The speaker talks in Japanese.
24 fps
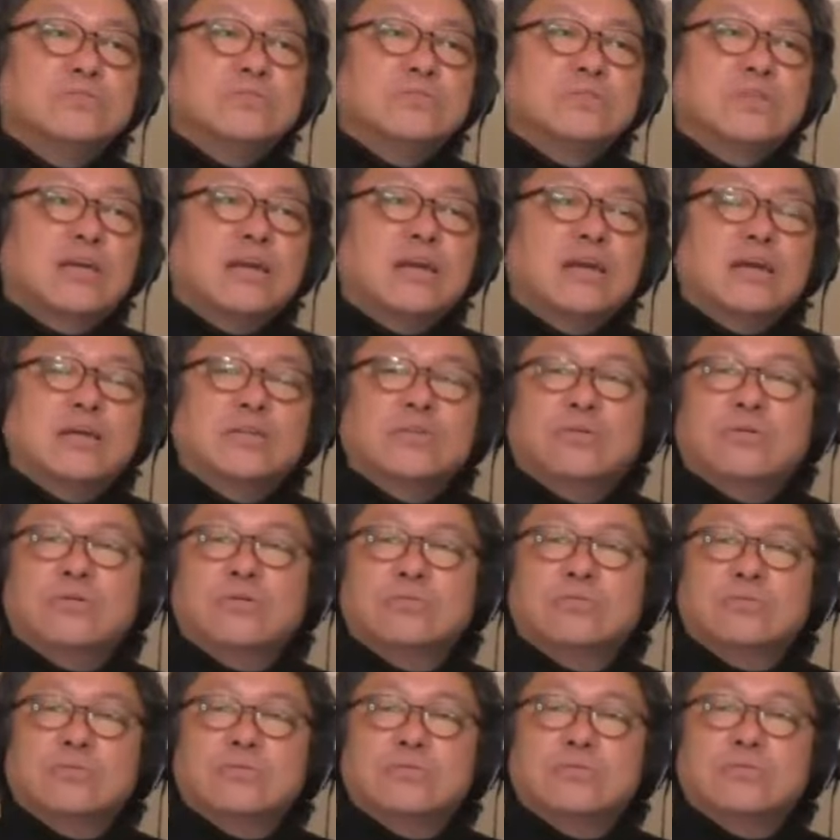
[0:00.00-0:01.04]
系
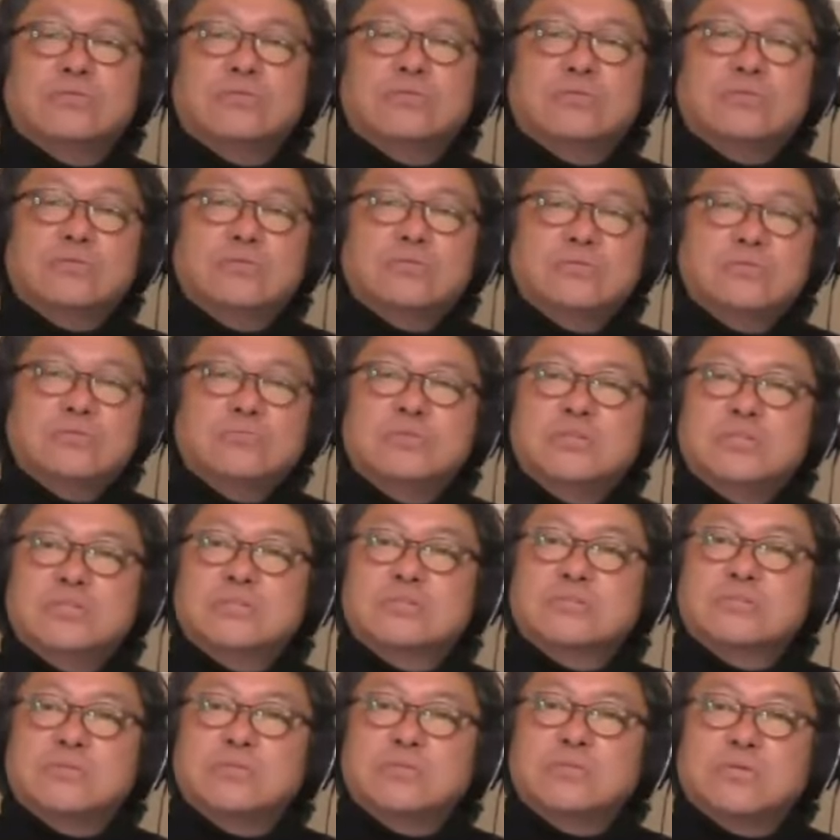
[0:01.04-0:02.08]
の
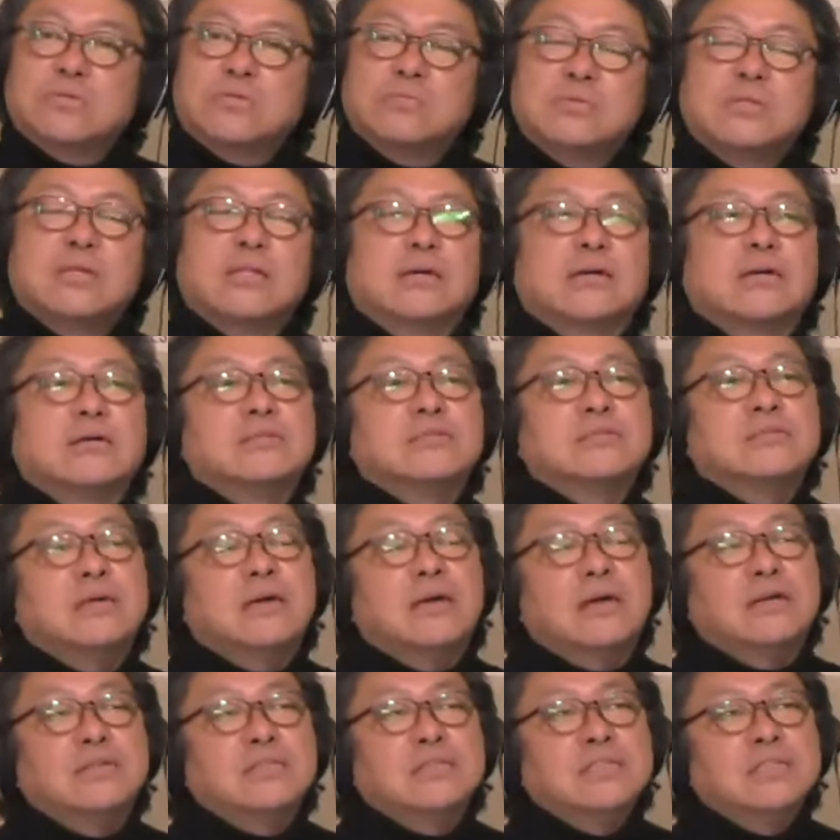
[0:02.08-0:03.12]
ニューミュージックの人みたいな感じ
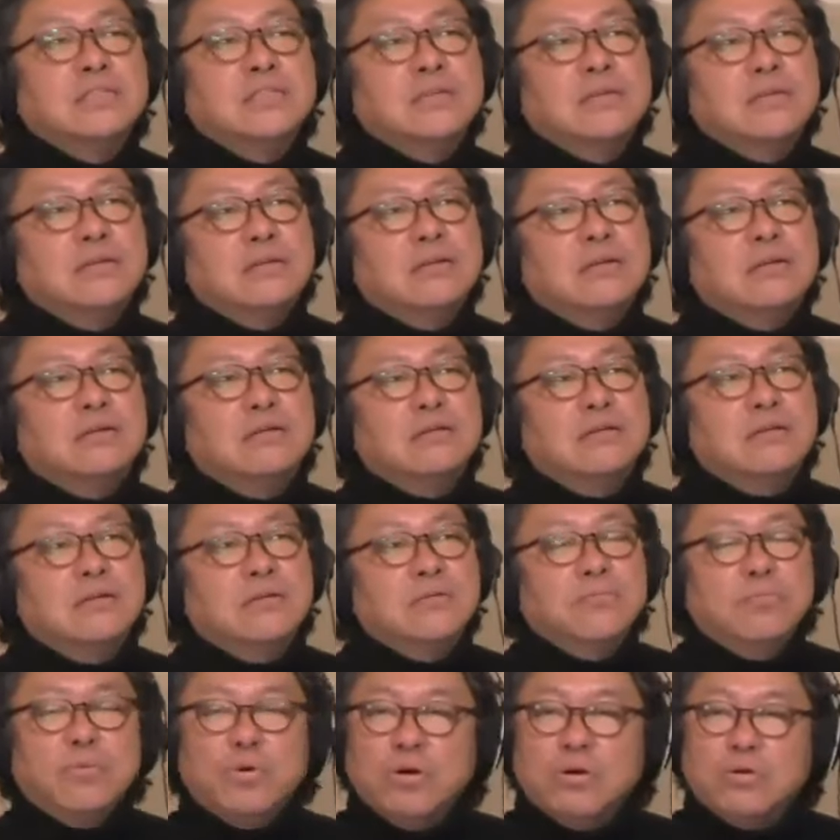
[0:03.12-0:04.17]
で、
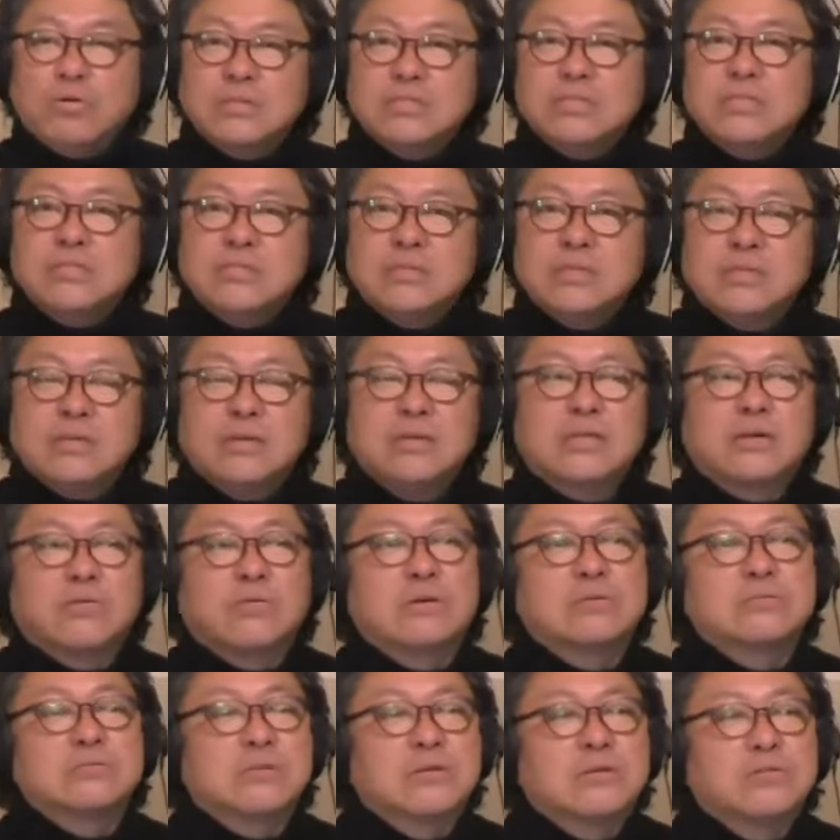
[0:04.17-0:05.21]
えー、僕は人生的には
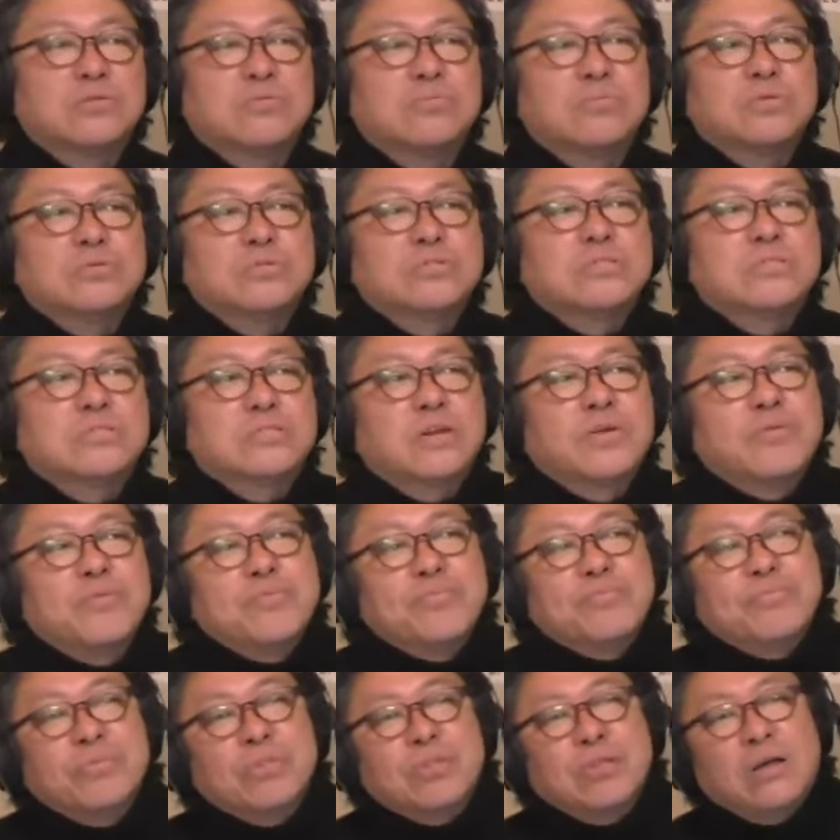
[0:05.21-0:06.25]
悪くないと思うし、
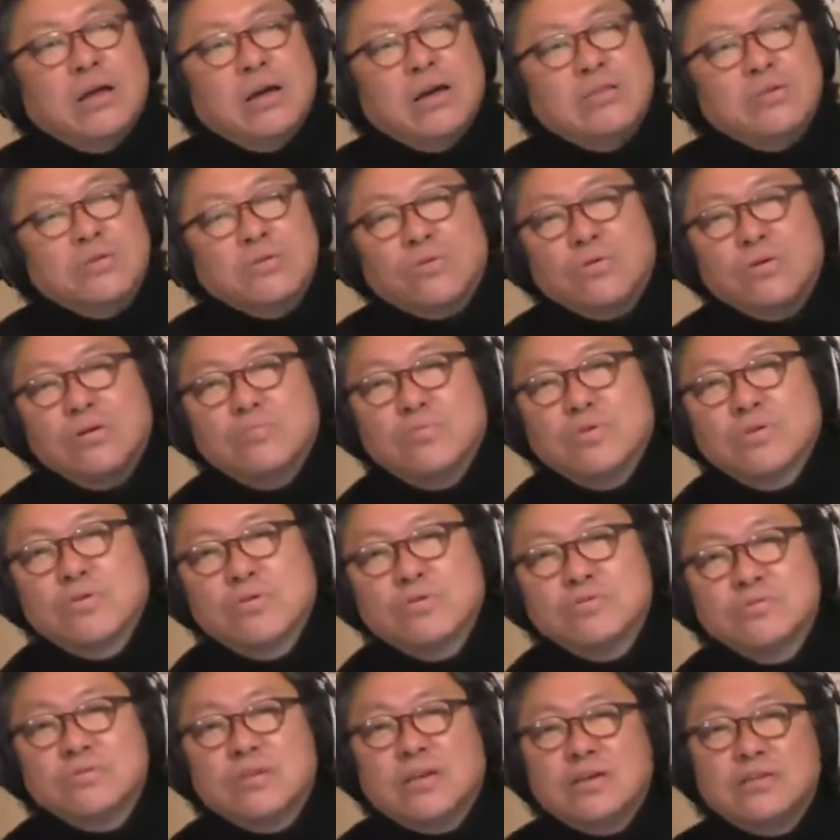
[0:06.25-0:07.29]
あの、これも
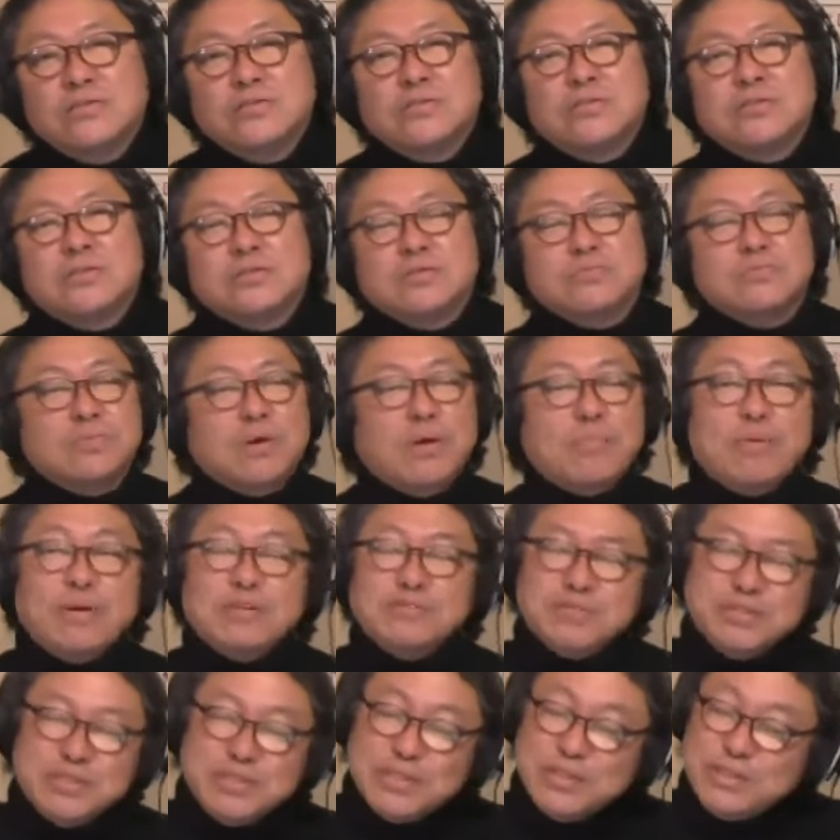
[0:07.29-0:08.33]
曲ね、非常に、やっぱ
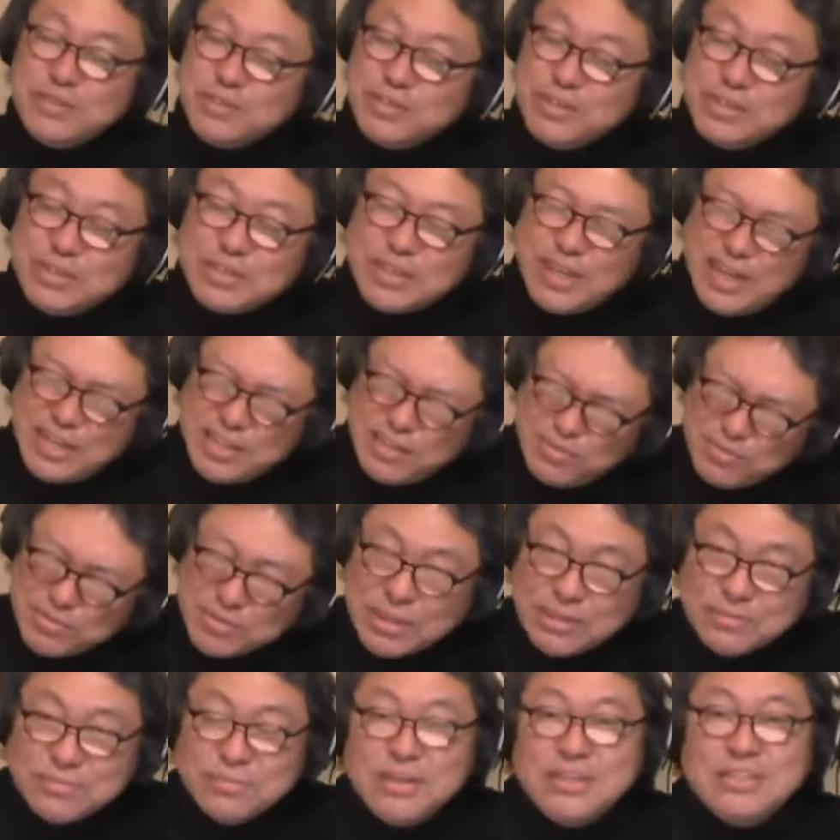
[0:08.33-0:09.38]
り、一回と
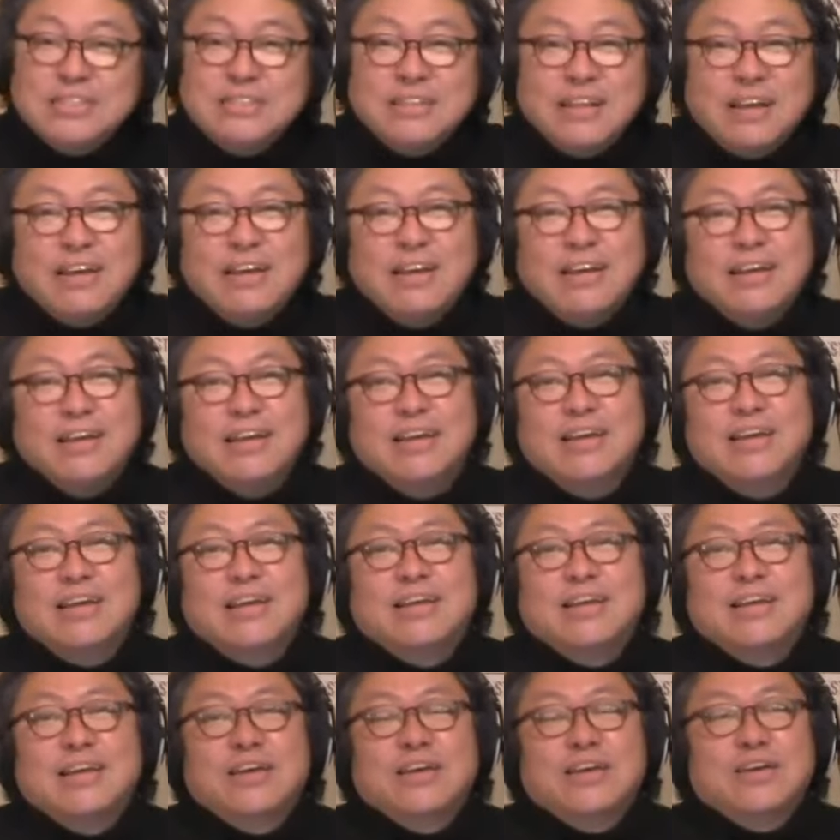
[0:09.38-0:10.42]
歌うまいしね、
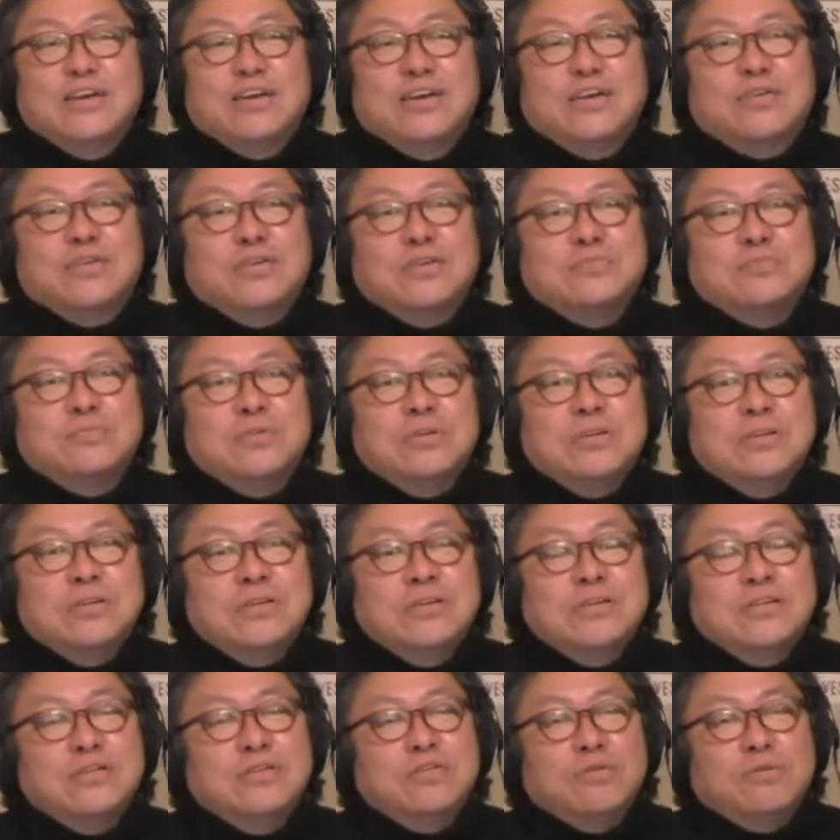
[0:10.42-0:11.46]
曲も
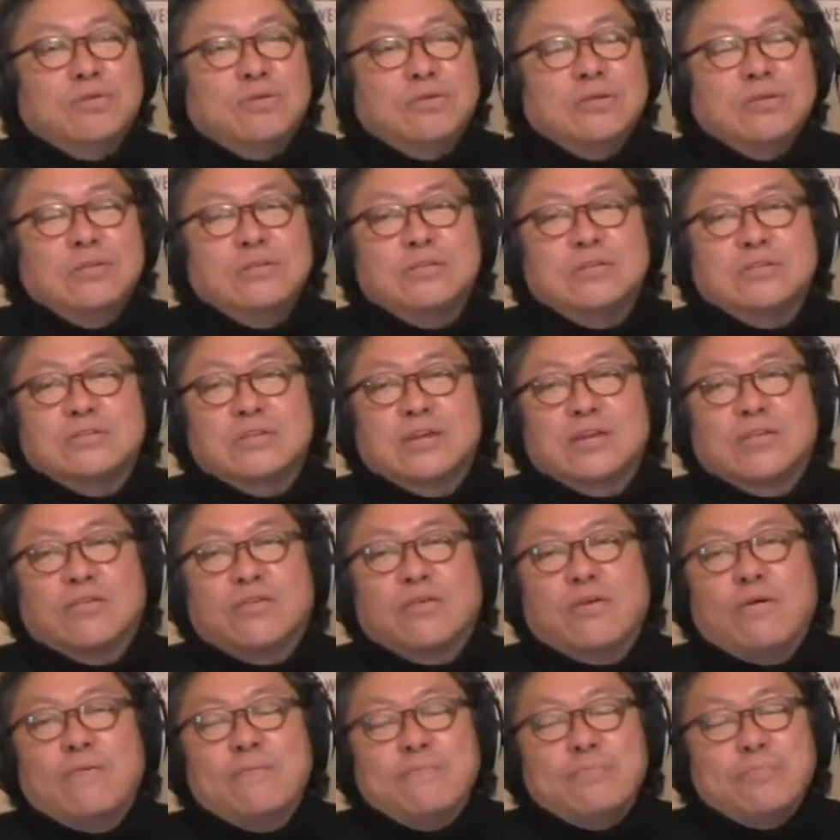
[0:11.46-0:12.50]
いいと、いいんですけど、